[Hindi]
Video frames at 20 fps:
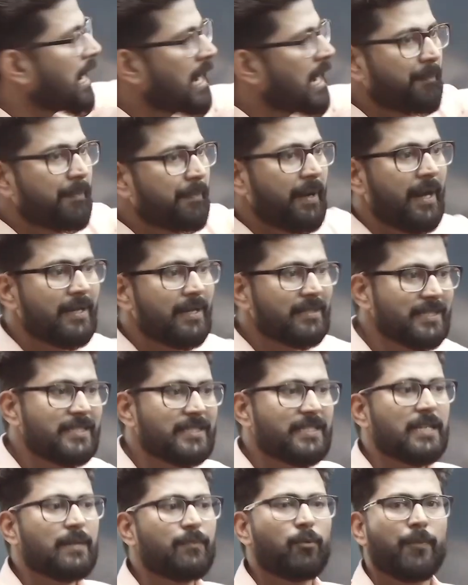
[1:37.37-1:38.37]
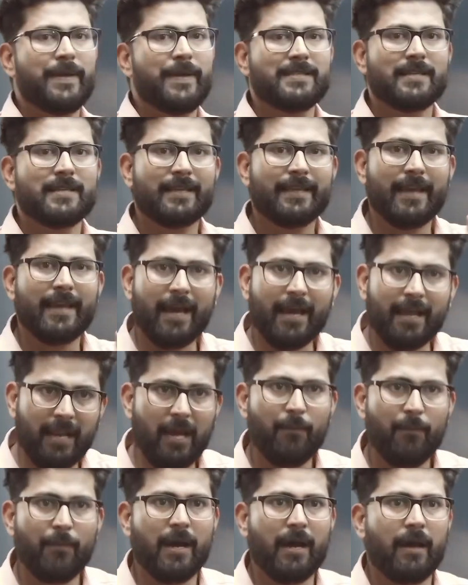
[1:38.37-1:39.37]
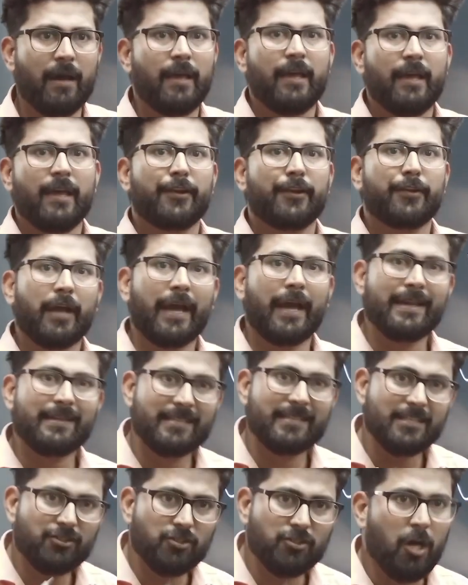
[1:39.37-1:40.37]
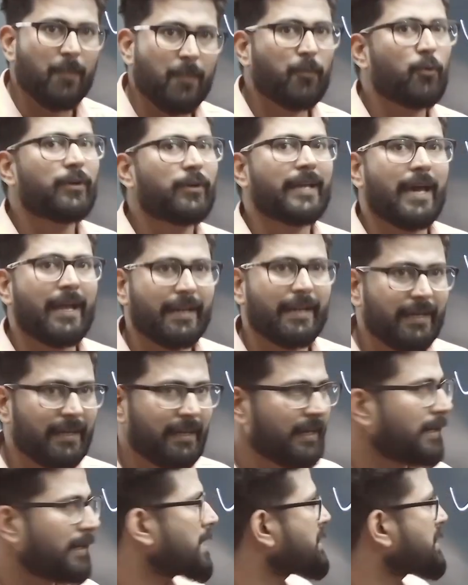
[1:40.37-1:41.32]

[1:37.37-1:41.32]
आप असिस्टेंट प्रोफेसर के अलावा ऐसे जॉब को टारगेट करना